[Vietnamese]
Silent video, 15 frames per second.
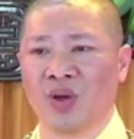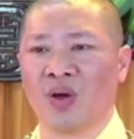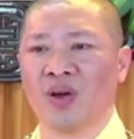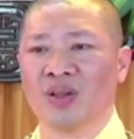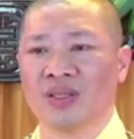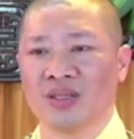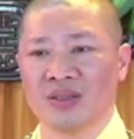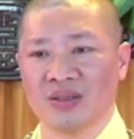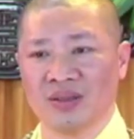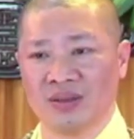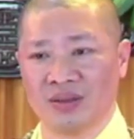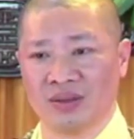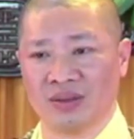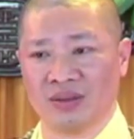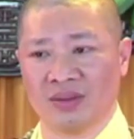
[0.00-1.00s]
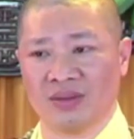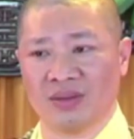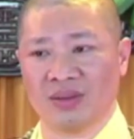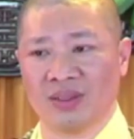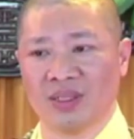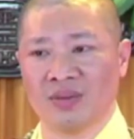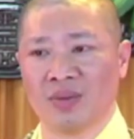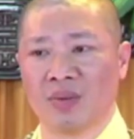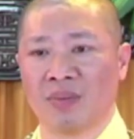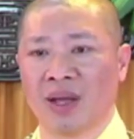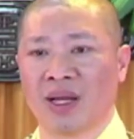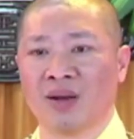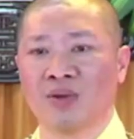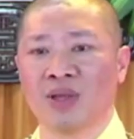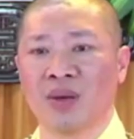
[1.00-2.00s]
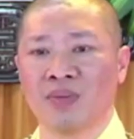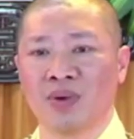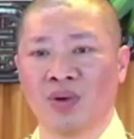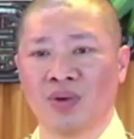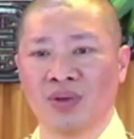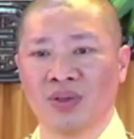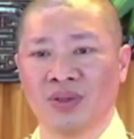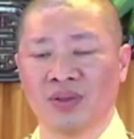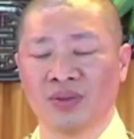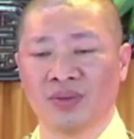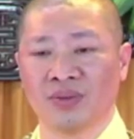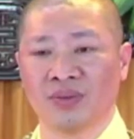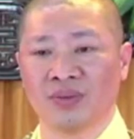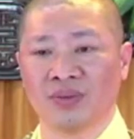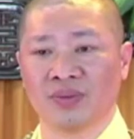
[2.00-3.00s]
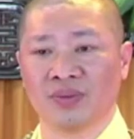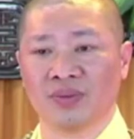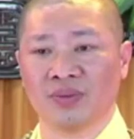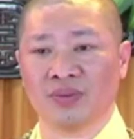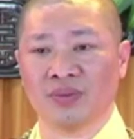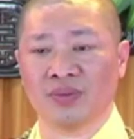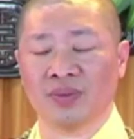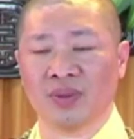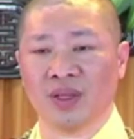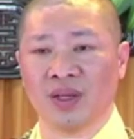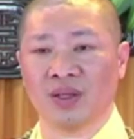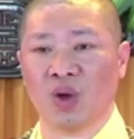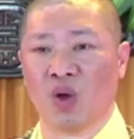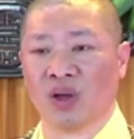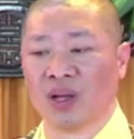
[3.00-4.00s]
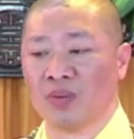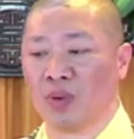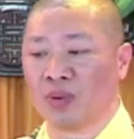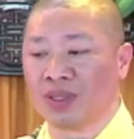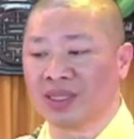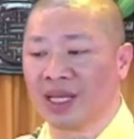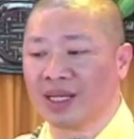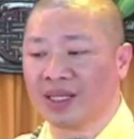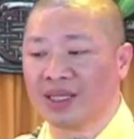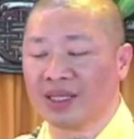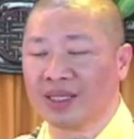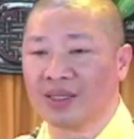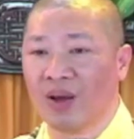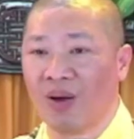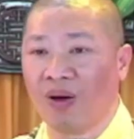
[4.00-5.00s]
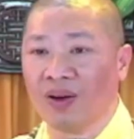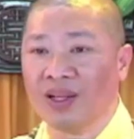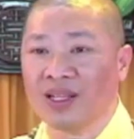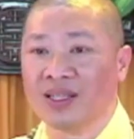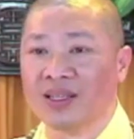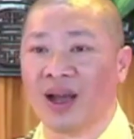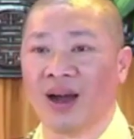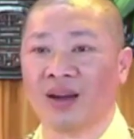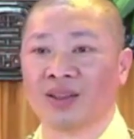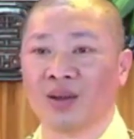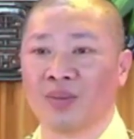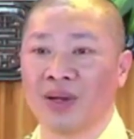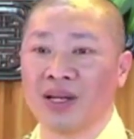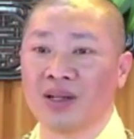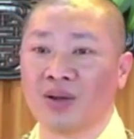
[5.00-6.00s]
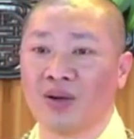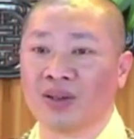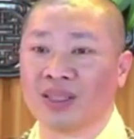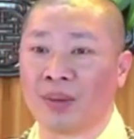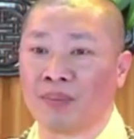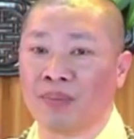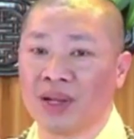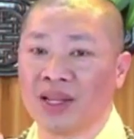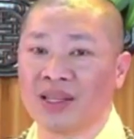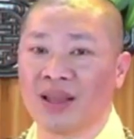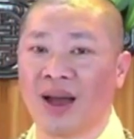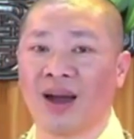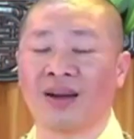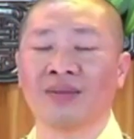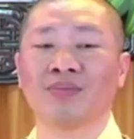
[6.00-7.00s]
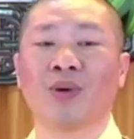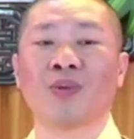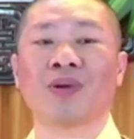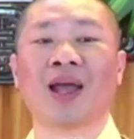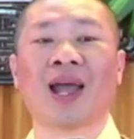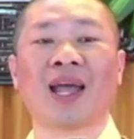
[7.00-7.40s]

Có chứ. Nhưng mà mẹ đâu dám nói. Nội cái một sách giỏ đi chợ thôi, mấy đứa con tập đi chợ một